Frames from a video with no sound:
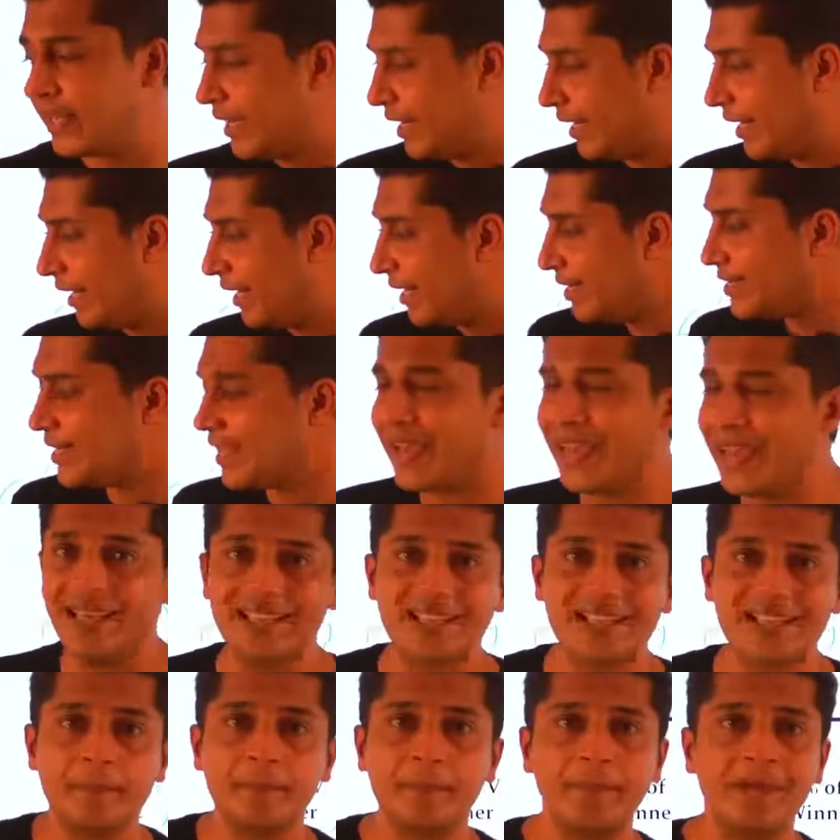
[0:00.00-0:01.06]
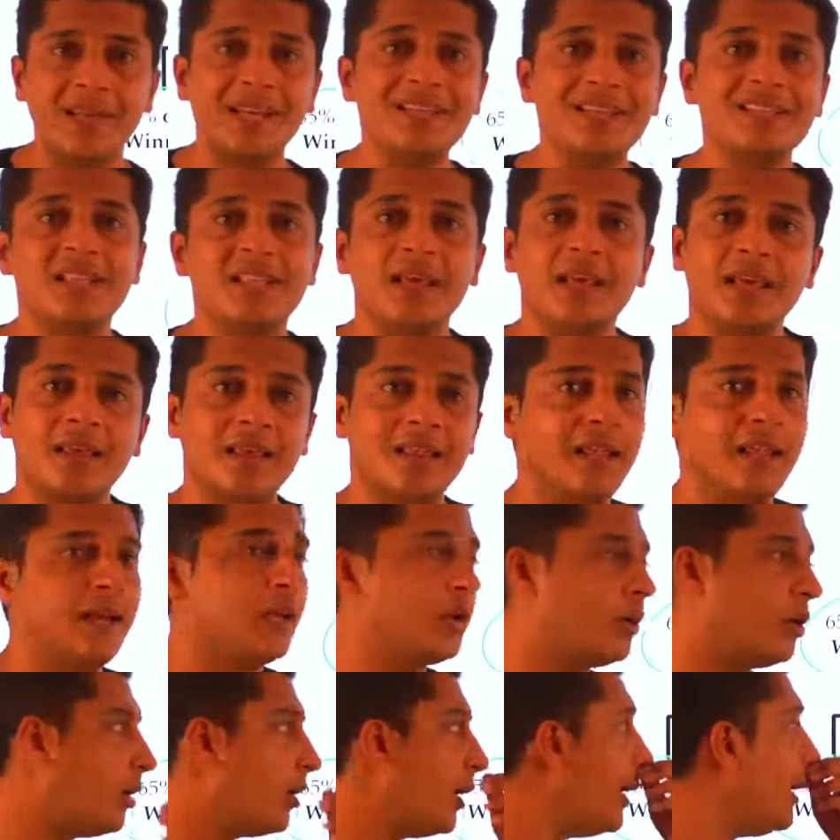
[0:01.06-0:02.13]
इट इज एज सिंपल एज दैट
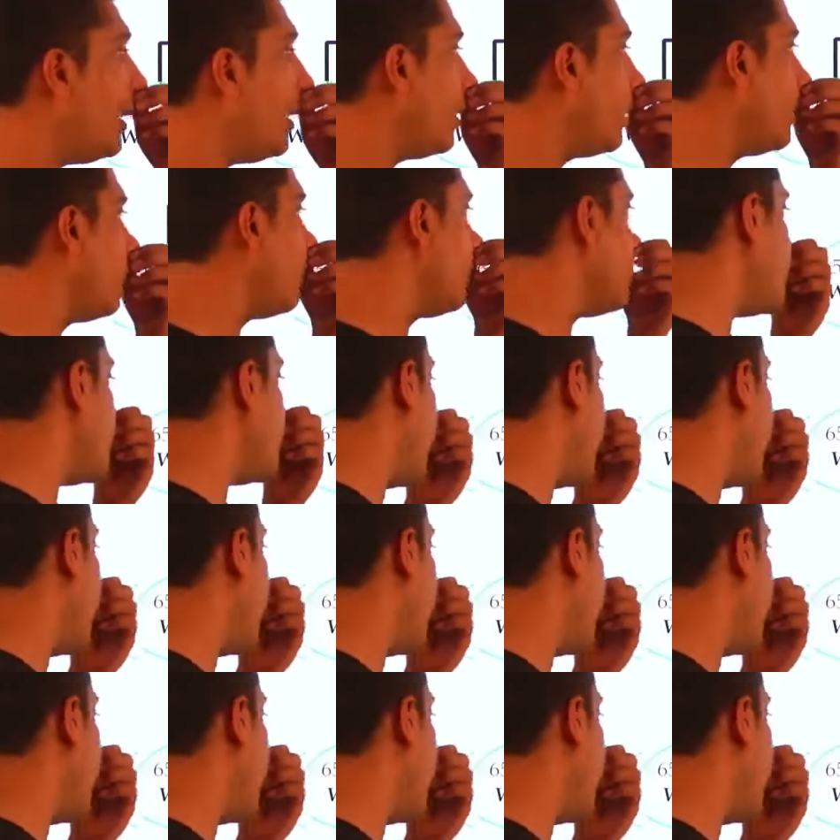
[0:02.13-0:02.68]
ऑल राइट ठीक